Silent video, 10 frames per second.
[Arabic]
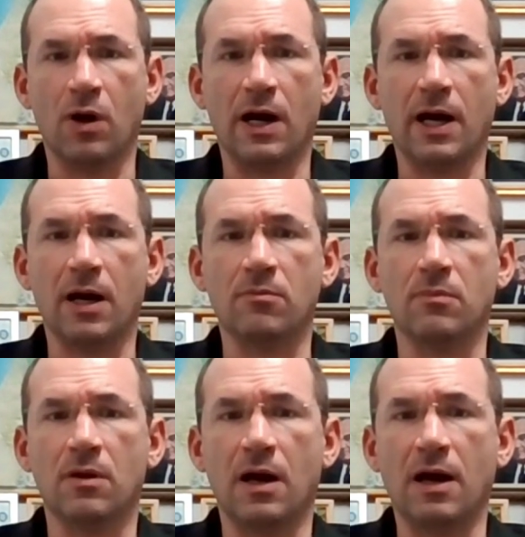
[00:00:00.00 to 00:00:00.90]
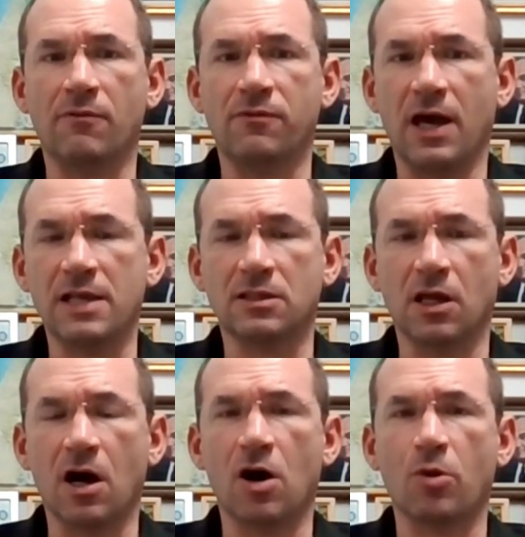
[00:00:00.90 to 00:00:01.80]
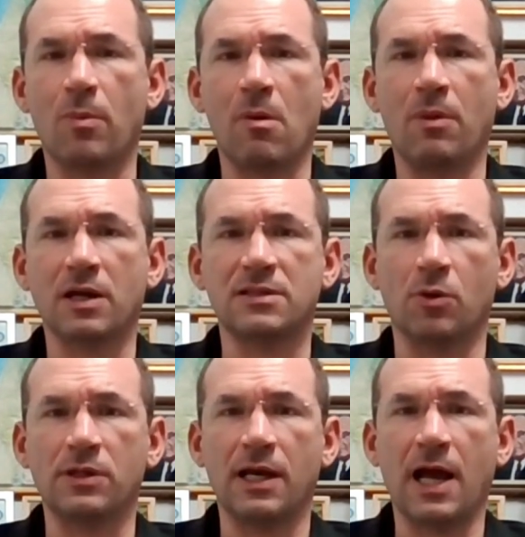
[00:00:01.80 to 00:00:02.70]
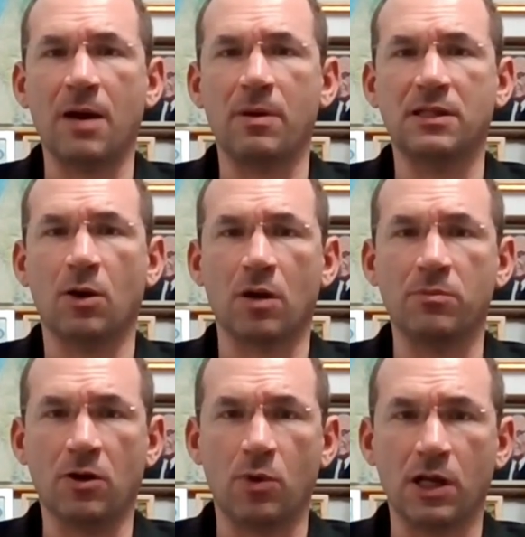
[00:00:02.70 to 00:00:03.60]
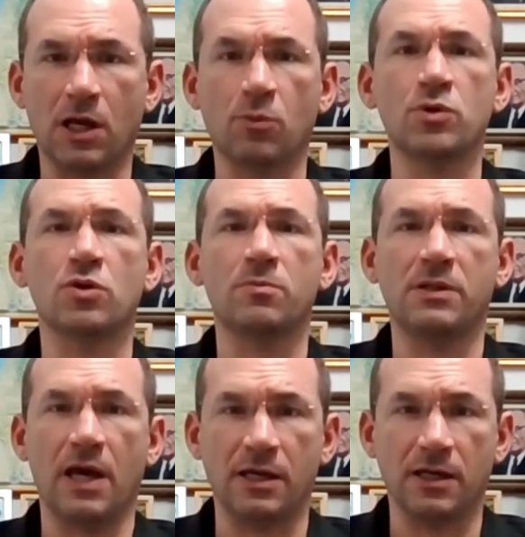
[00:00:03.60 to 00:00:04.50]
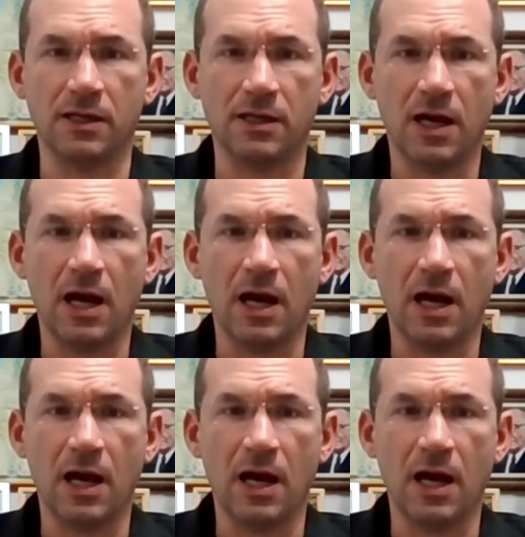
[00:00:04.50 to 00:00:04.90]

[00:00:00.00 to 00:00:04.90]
وفي هذا التقارب المملكه السعوديه لعبت دورا محوريا منذ البدايه